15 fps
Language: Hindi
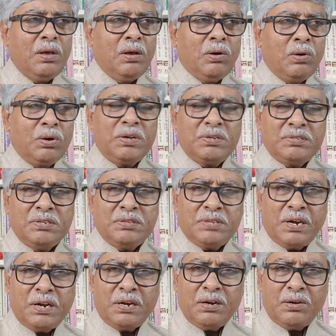और किसी
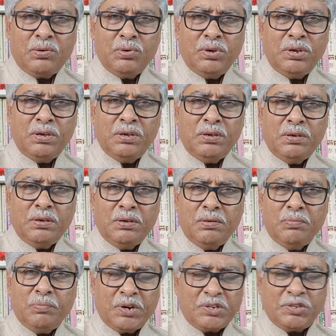तरह का कोई
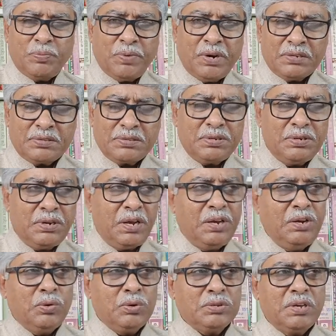पक्षपात
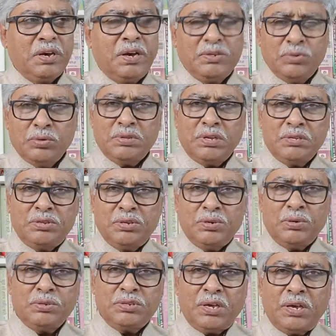नहीं होता है जो तथ्य
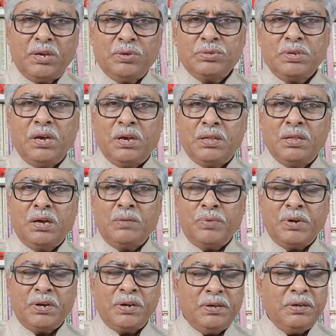होते हैं उसके आधार
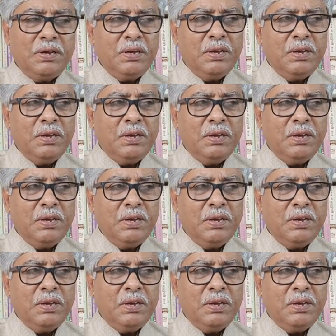पर ही